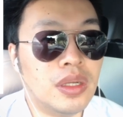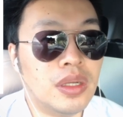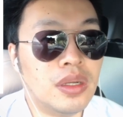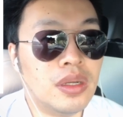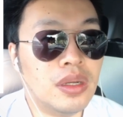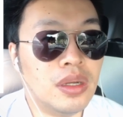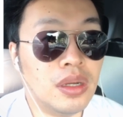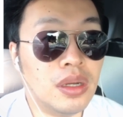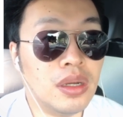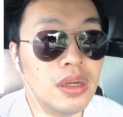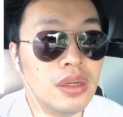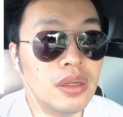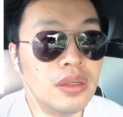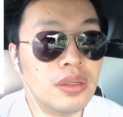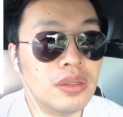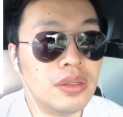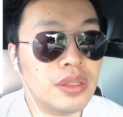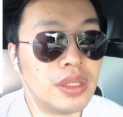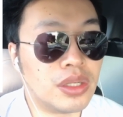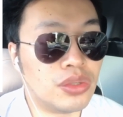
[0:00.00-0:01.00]
啊，
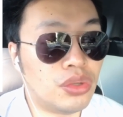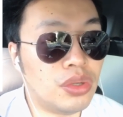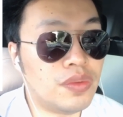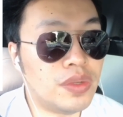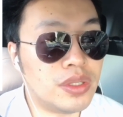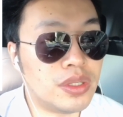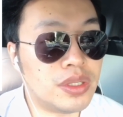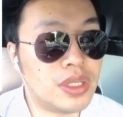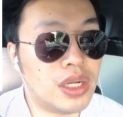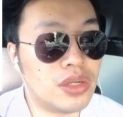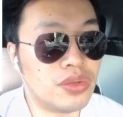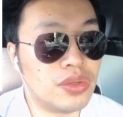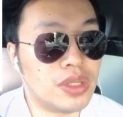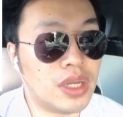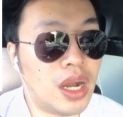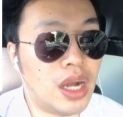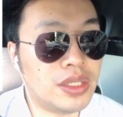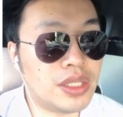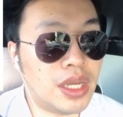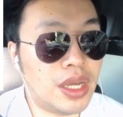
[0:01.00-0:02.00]
那个推文是这样说的，
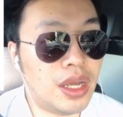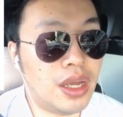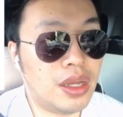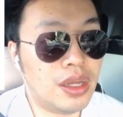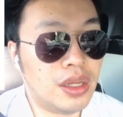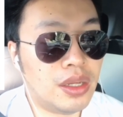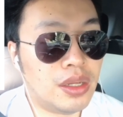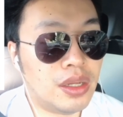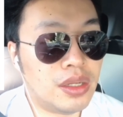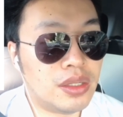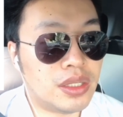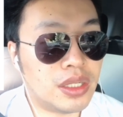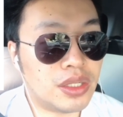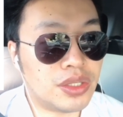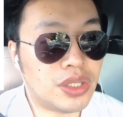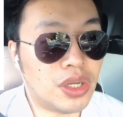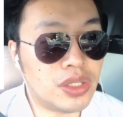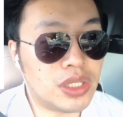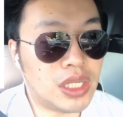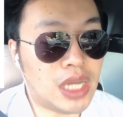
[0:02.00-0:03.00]
而且这个
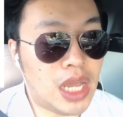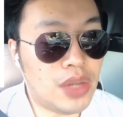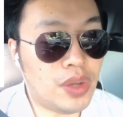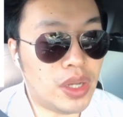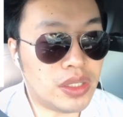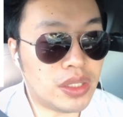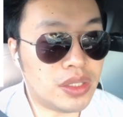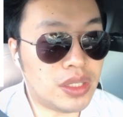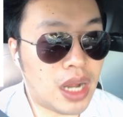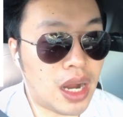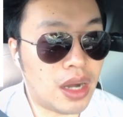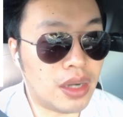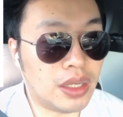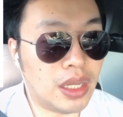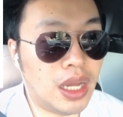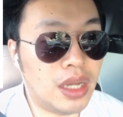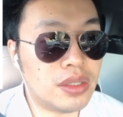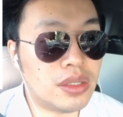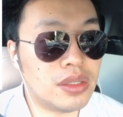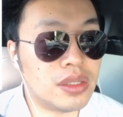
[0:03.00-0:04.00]
消息来源是哪儿
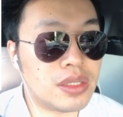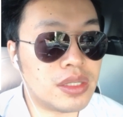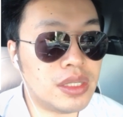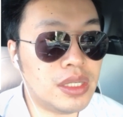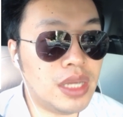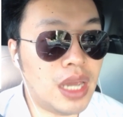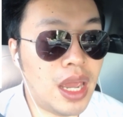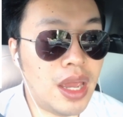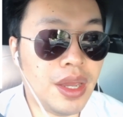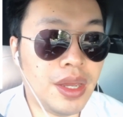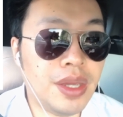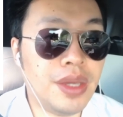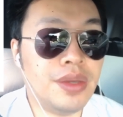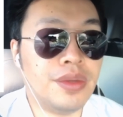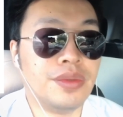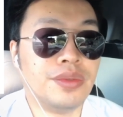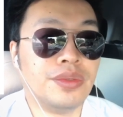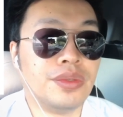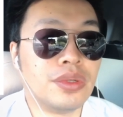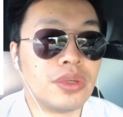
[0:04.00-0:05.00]
呢？是 CIA
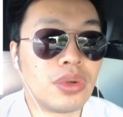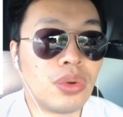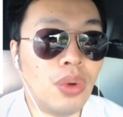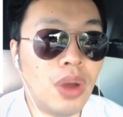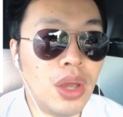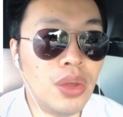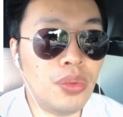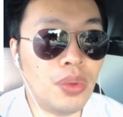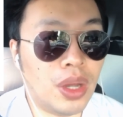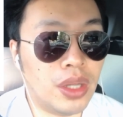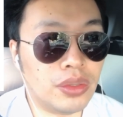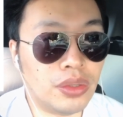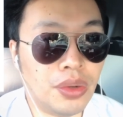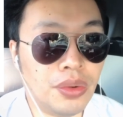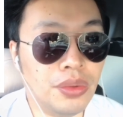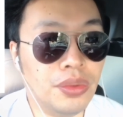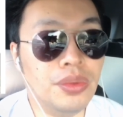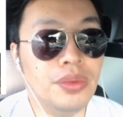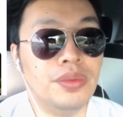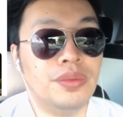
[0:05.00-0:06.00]
官员
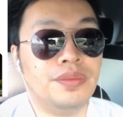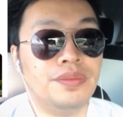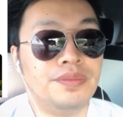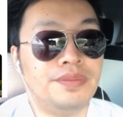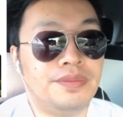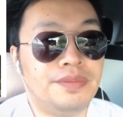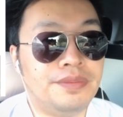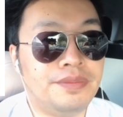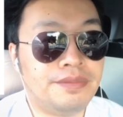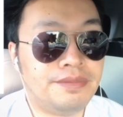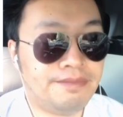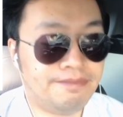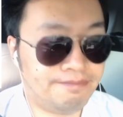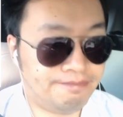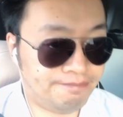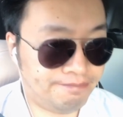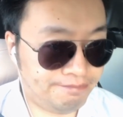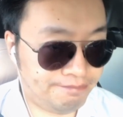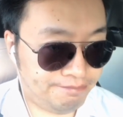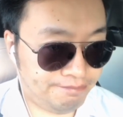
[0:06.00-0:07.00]
透
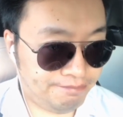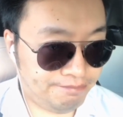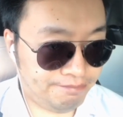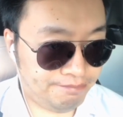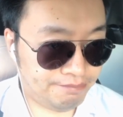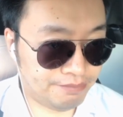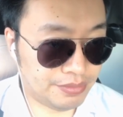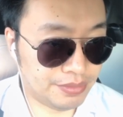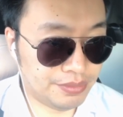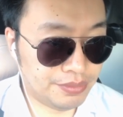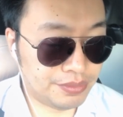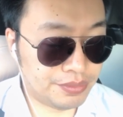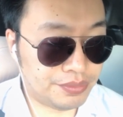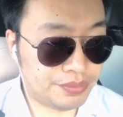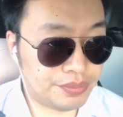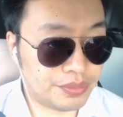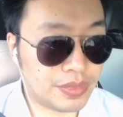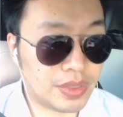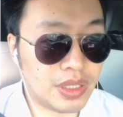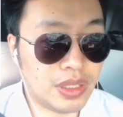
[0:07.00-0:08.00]

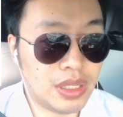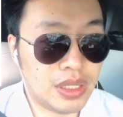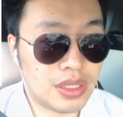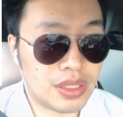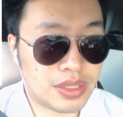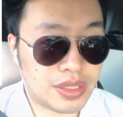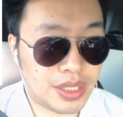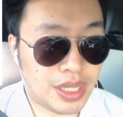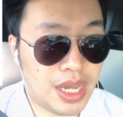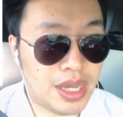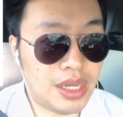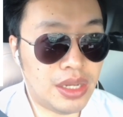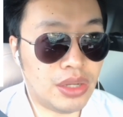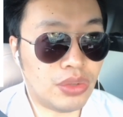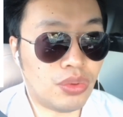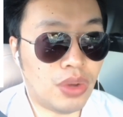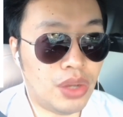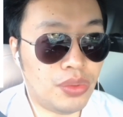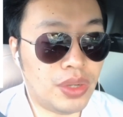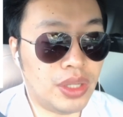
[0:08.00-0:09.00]

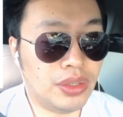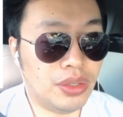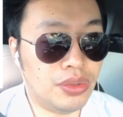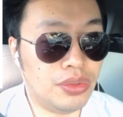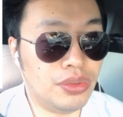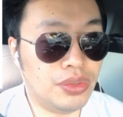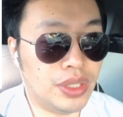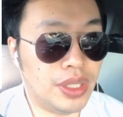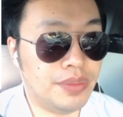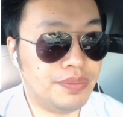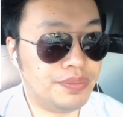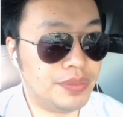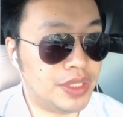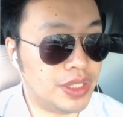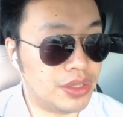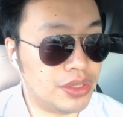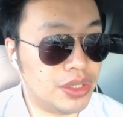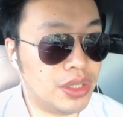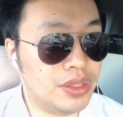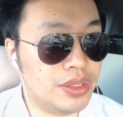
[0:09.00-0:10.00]
露，CIA 官员透露的
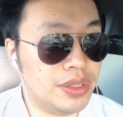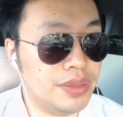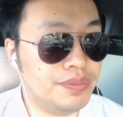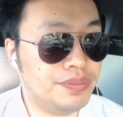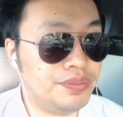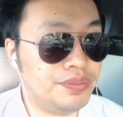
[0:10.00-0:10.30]
这个消息。